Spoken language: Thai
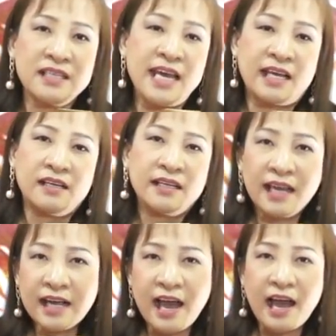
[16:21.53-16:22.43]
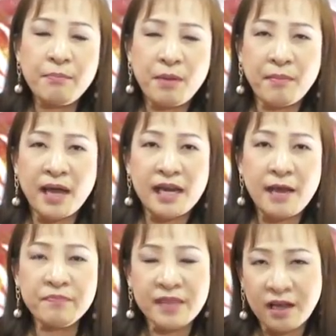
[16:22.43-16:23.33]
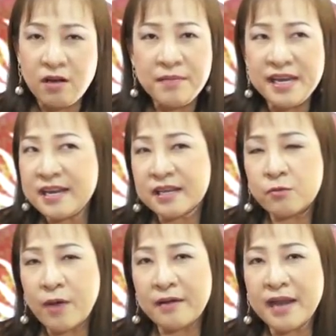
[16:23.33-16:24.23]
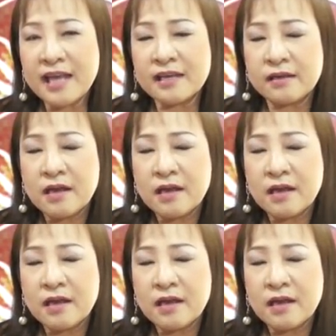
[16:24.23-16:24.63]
เด็กๆนะคะประมาณนั้น แต่ก็ไม่ได้ถือว่านัก